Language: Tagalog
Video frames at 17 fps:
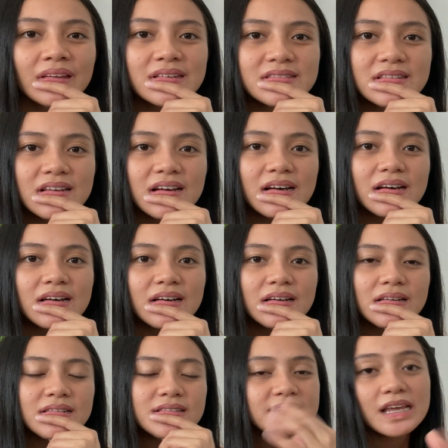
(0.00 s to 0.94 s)

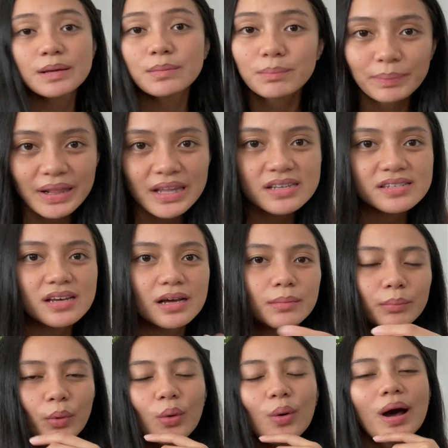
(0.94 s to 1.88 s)
sa same place
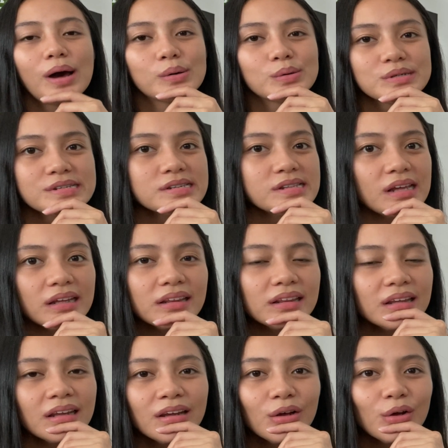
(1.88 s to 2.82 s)
yan, Bow House
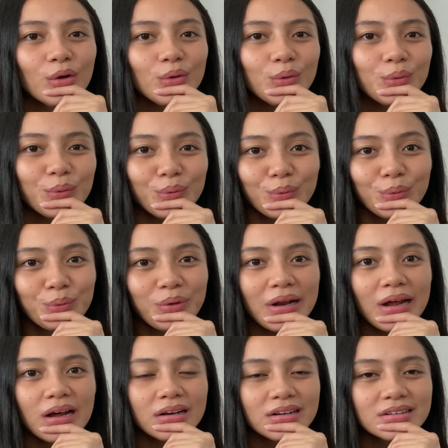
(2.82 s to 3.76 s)
din. Noong
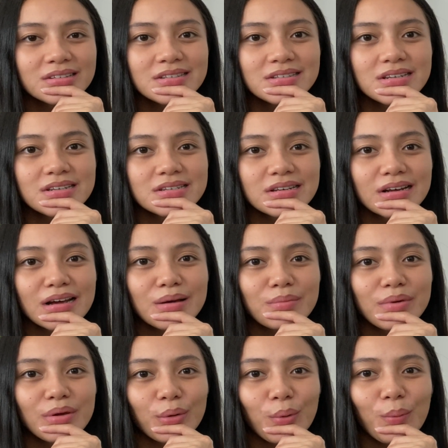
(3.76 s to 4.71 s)
una, nagsisisi
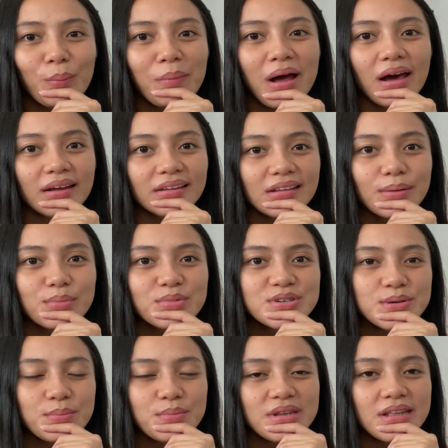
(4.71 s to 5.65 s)
kami kung bakit namin
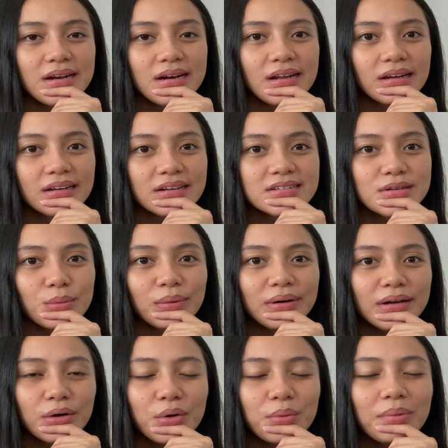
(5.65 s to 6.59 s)
siya binili kasi
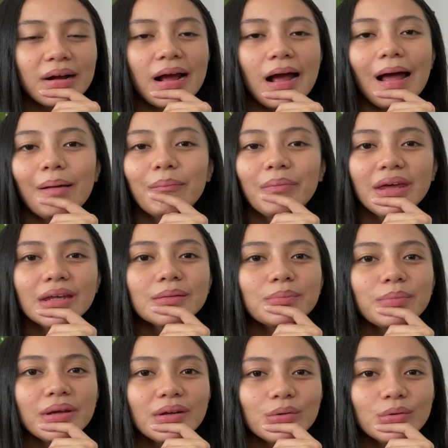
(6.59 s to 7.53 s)
walang gumagamit.
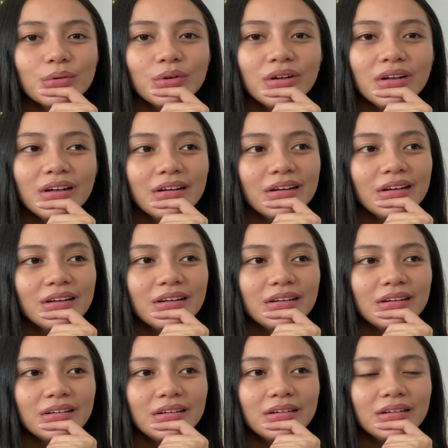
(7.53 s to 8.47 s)
Pero
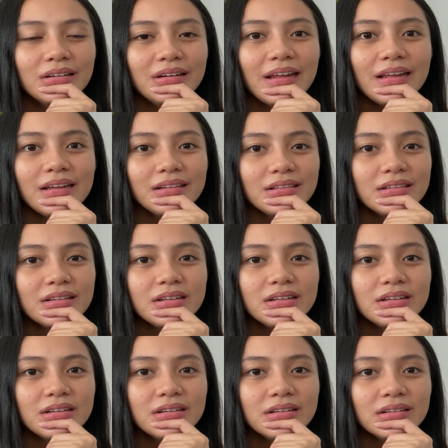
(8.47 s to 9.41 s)

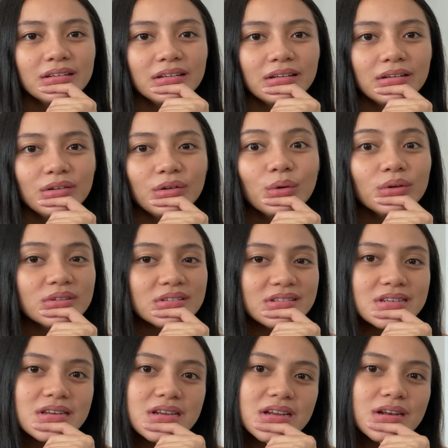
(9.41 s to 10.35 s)
lately,
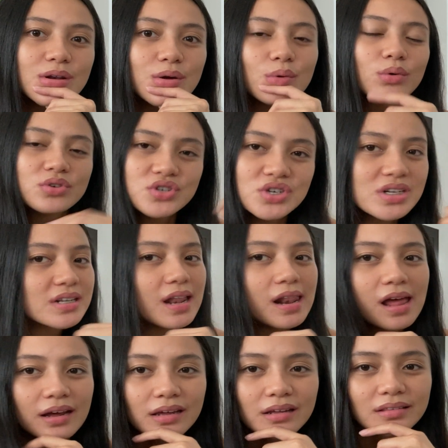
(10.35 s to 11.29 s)
yun, si Lilo, dyan
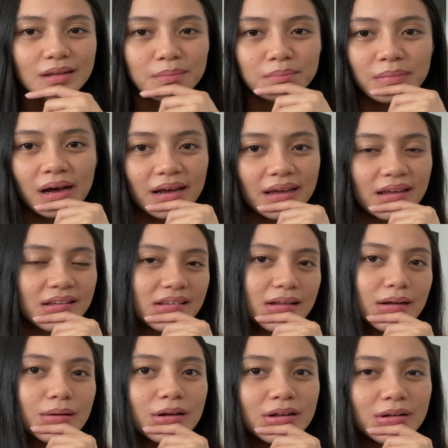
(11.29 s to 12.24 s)
na talaga yung tambayan
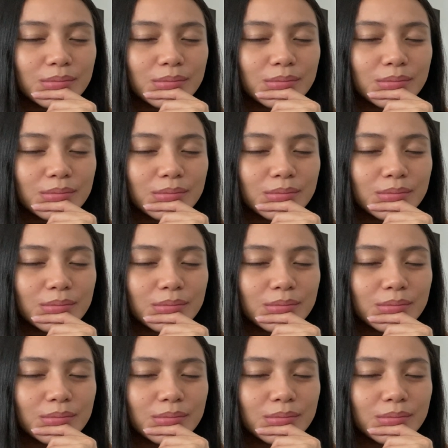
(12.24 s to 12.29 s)
niya.